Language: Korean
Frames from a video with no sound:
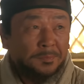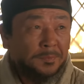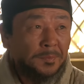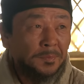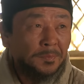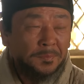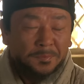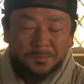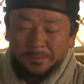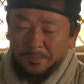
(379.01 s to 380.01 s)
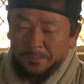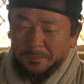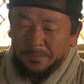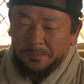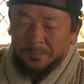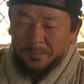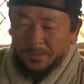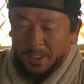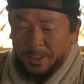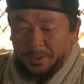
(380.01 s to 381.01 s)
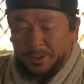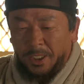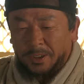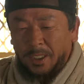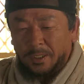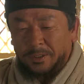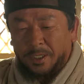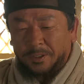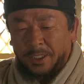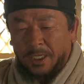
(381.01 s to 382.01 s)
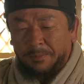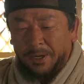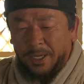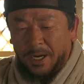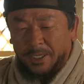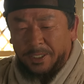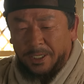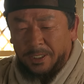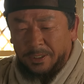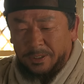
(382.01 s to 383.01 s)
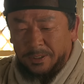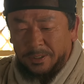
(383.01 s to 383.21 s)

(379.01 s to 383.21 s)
해먹고 갔습니다. 자넨 세상을 더 살아봐야 알아.